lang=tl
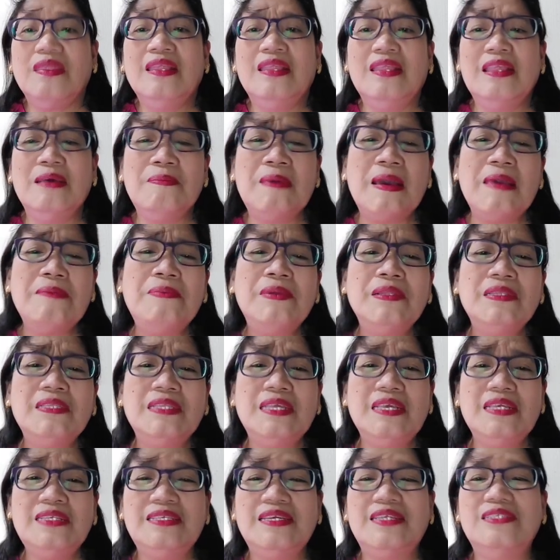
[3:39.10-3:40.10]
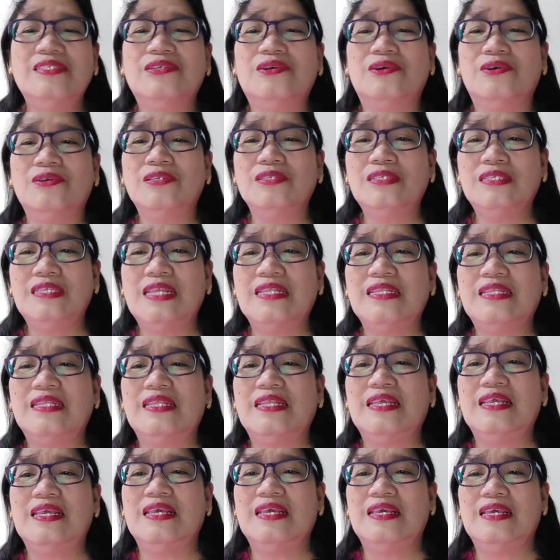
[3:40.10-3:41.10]
The Bible teaches
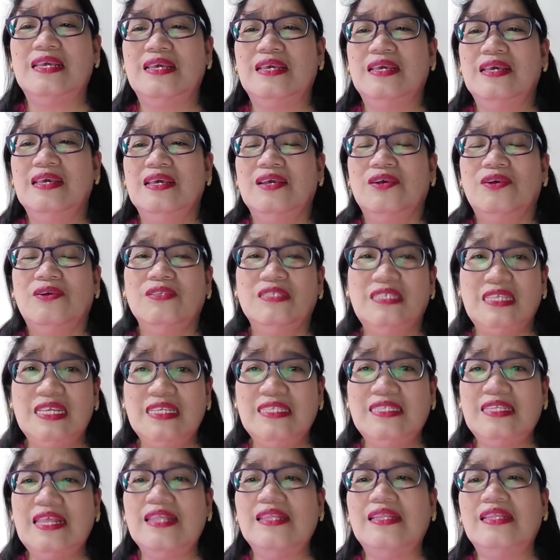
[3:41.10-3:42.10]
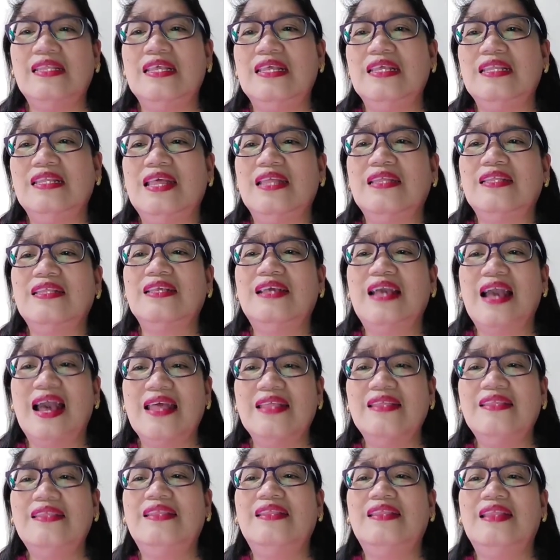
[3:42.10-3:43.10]
constantly, consistently that
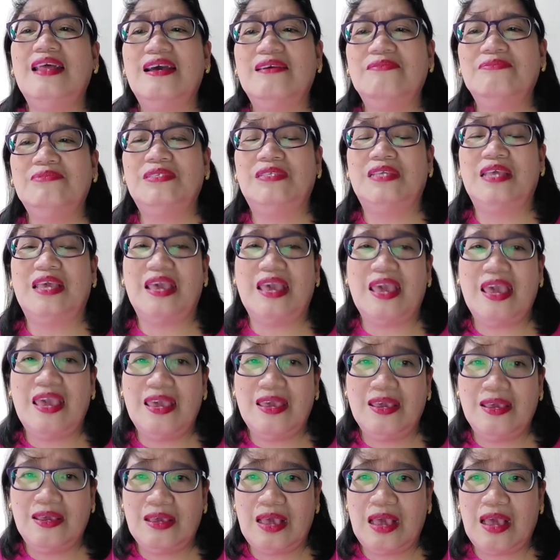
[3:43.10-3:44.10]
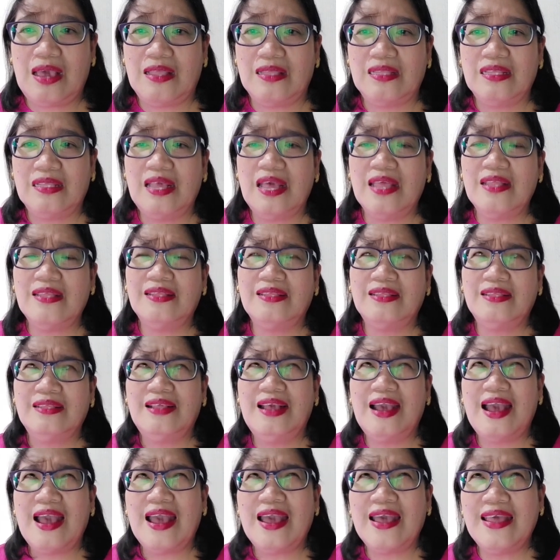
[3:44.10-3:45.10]
God loves ang uh,
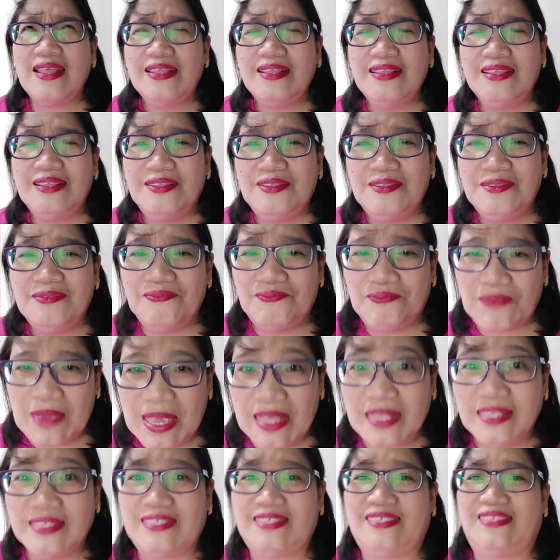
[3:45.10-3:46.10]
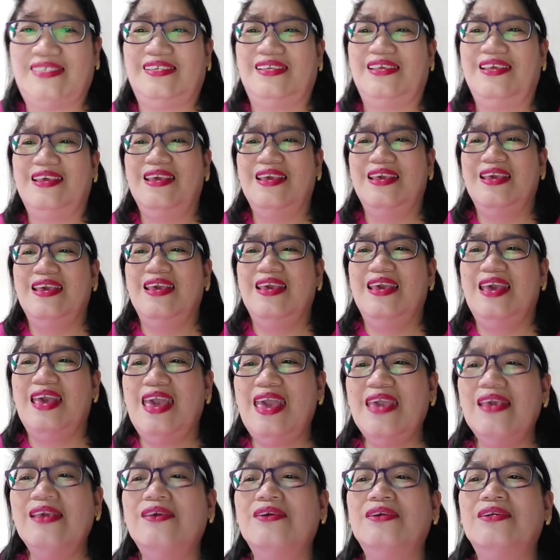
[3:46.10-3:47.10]
God God feels
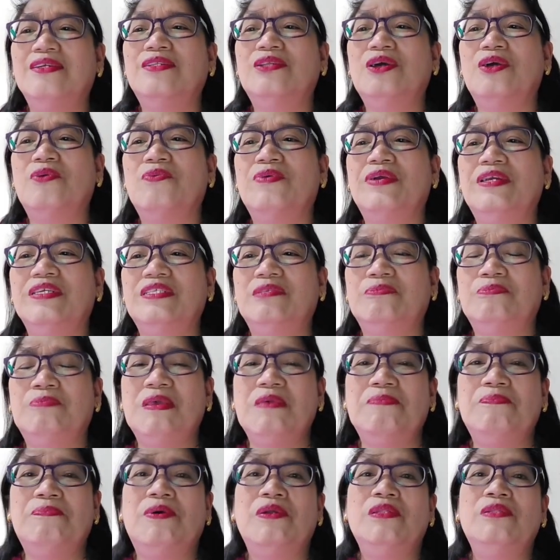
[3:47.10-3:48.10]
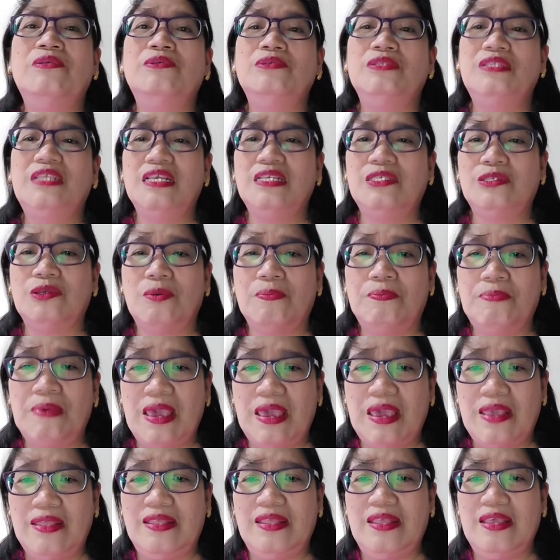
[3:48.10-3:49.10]
anger towards people who
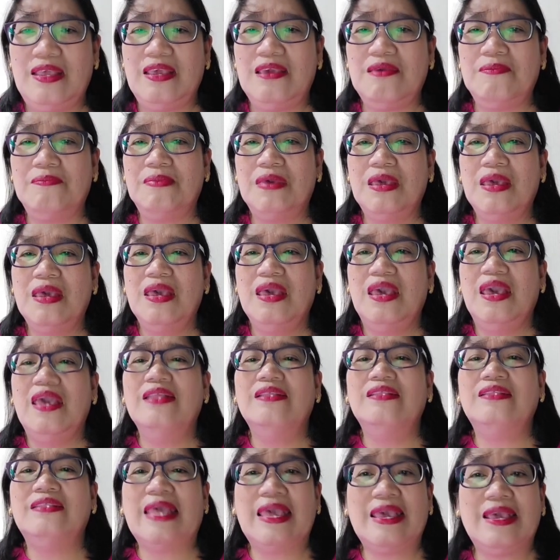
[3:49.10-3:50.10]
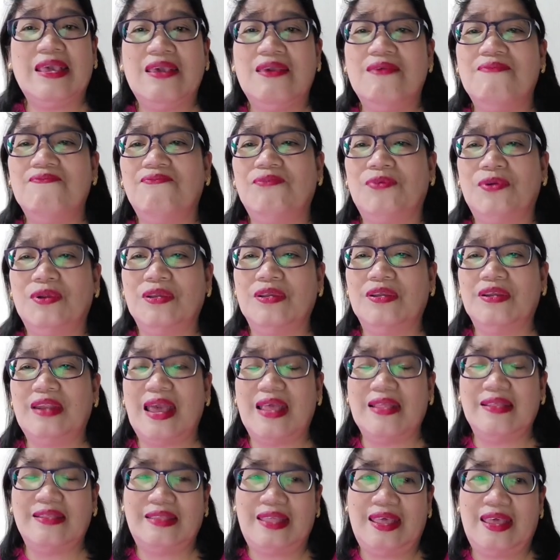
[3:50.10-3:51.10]
disobeyed him and take him for
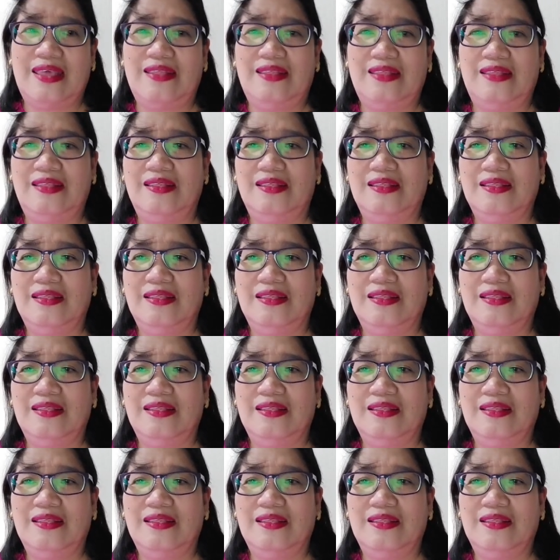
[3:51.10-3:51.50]
granted.